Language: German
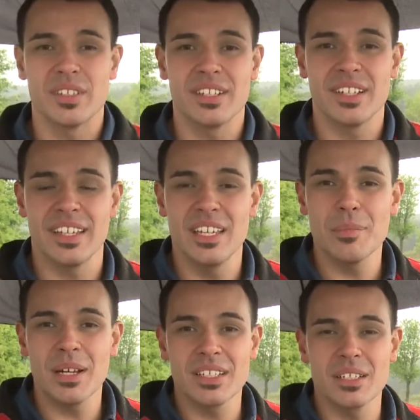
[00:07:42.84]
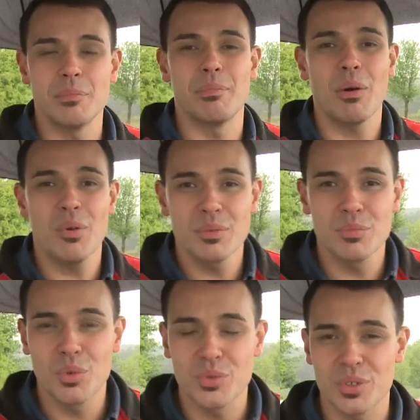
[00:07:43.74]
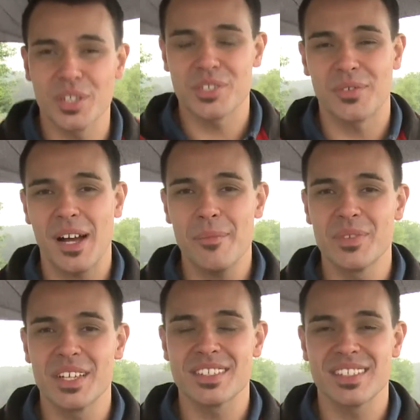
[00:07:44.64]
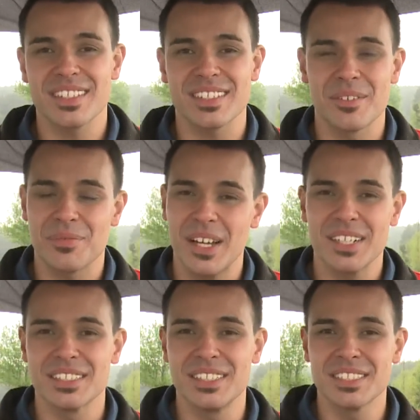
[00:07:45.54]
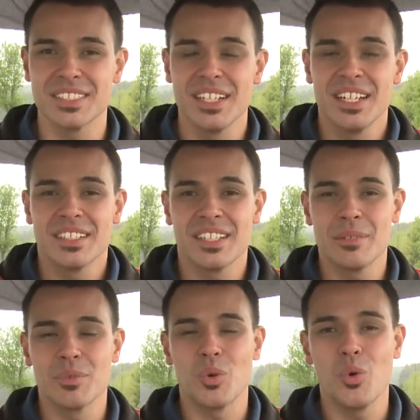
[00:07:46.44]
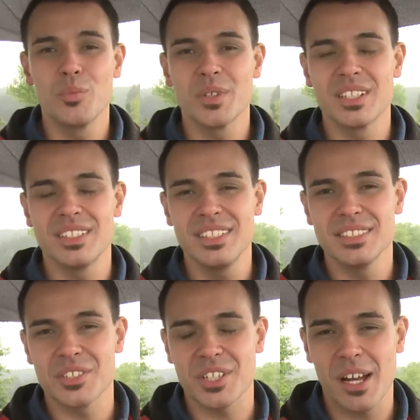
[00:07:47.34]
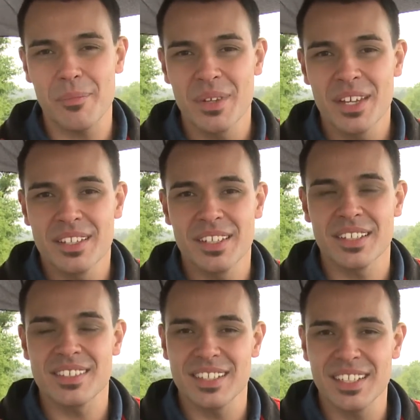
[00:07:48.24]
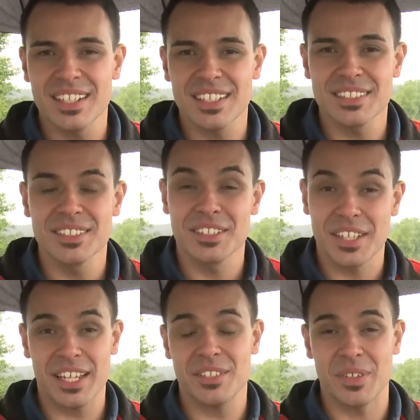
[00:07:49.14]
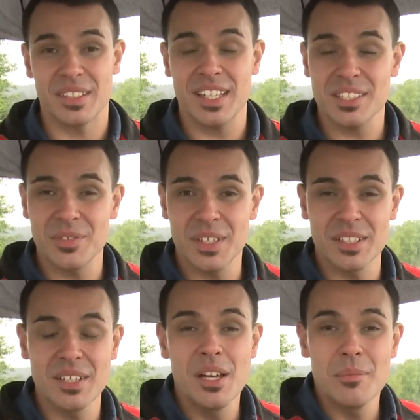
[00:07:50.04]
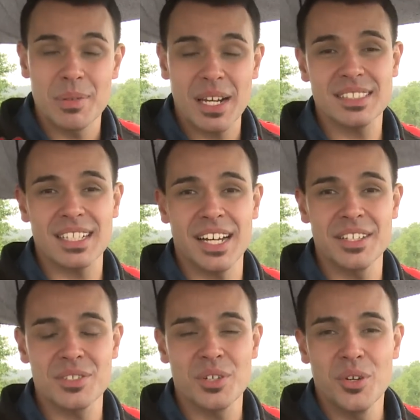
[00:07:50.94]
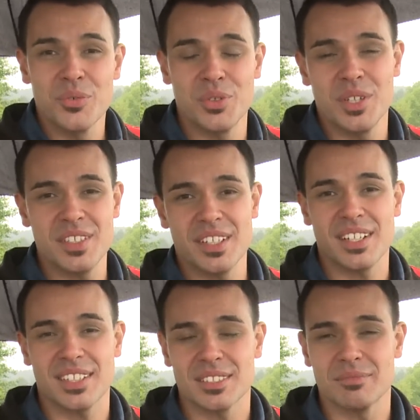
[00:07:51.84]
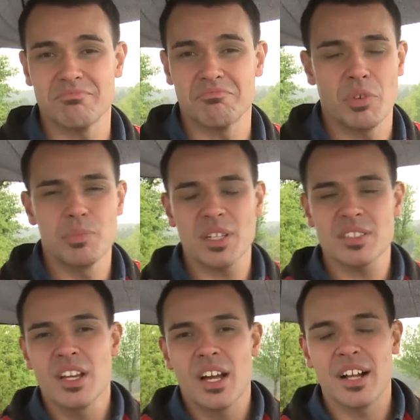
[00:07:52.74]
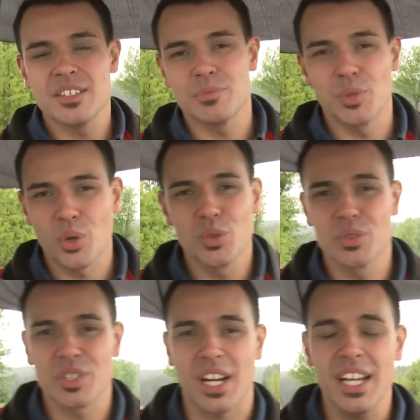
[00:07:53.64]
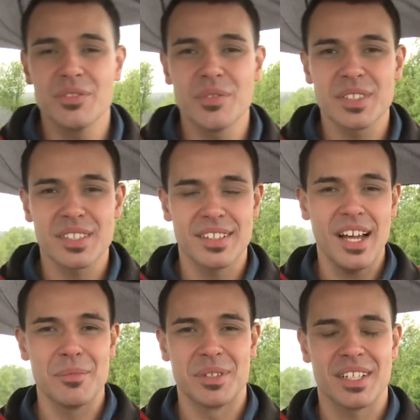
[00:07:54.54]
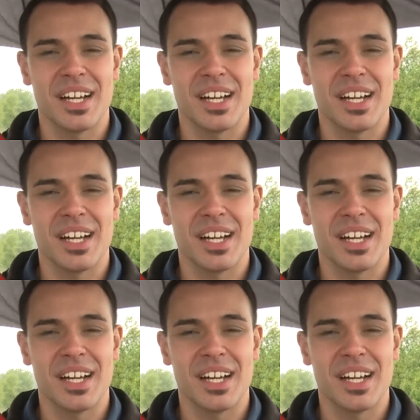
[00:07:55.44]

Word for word: denn der ehemalige Bauernmotor der Schwaben, der ist jetzt ein feiner Diesel, der dem gehobenen, gediegenen Charme der C-Klasse gerecht wird. Deswegen Platz 1 für die C-Klasse. Wem das als Begründung nicht reicht, wie wäre es denn damit?